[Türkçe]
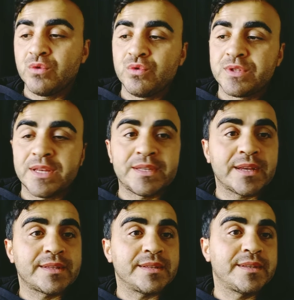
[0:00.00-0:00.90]

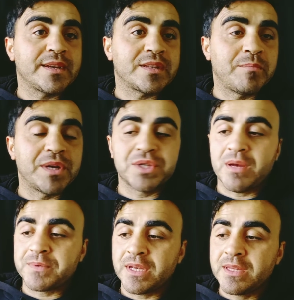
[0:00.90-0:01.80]
%80-85
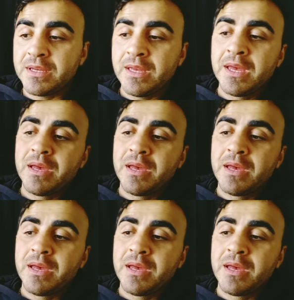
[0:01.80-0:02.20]
yapsaydı